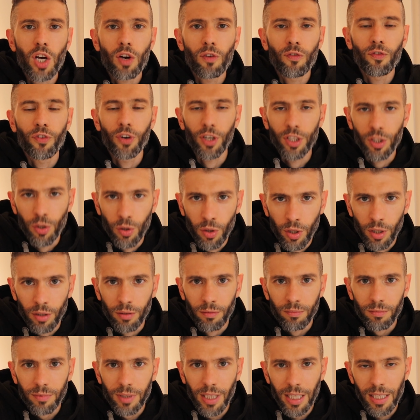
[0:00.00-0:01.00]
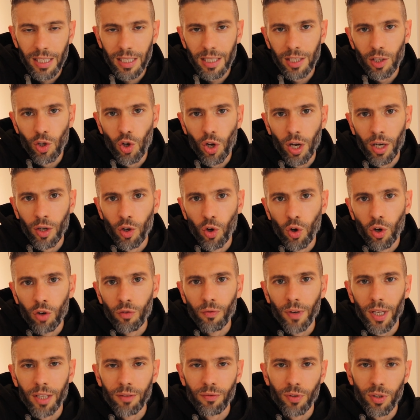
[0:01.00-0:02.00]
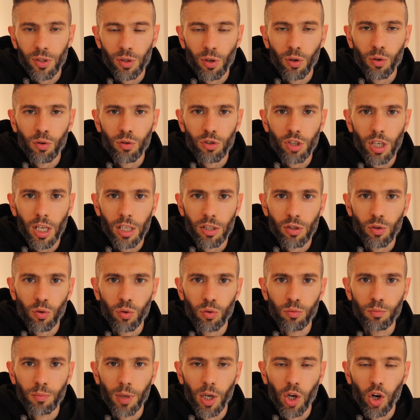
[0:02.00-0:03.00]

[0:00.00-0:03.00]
verdünnen, dass ich an irgendwelchen Versorgungsstationen